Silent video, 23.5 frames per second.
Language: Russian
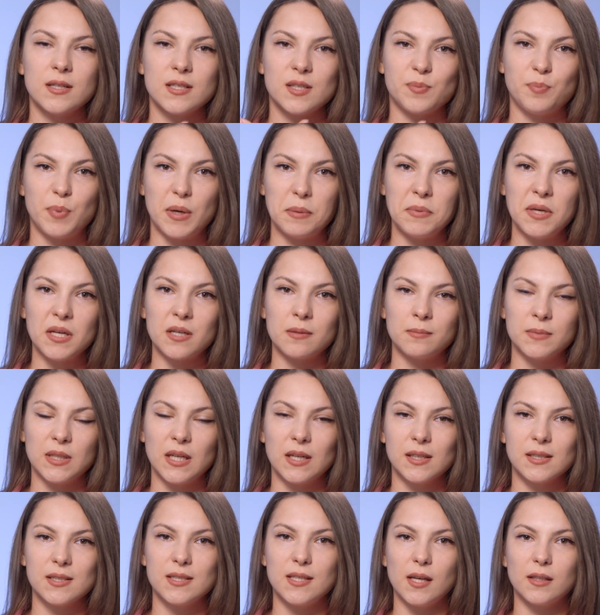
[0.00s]
с примером,
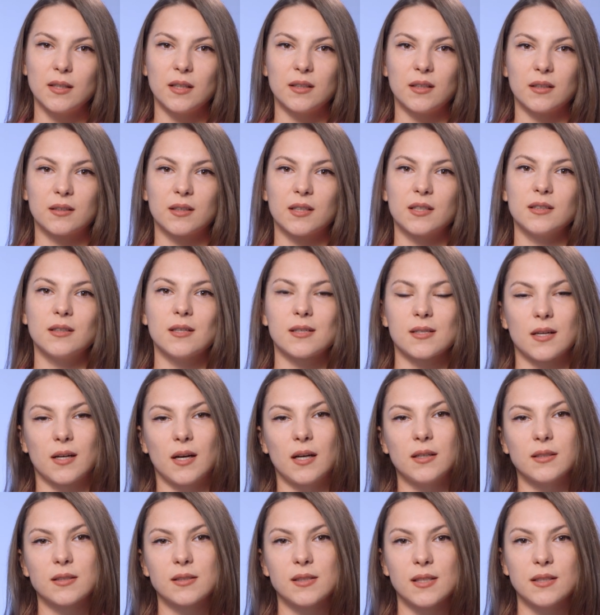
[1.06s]
да, где этот открытый
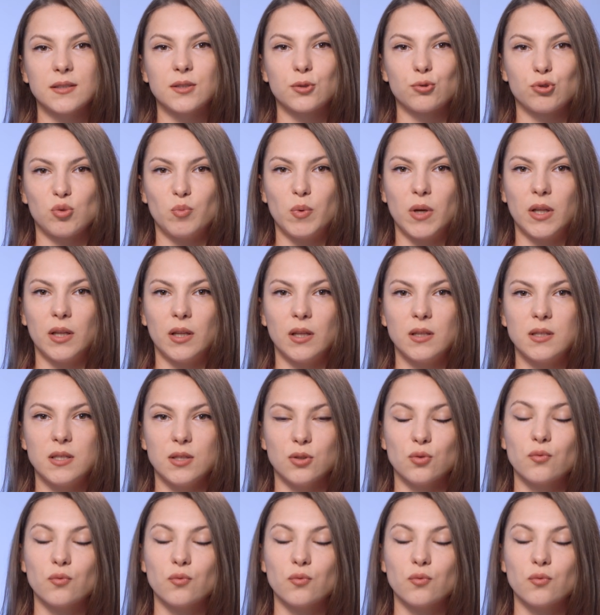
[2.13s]
сакральный центр у себя найти.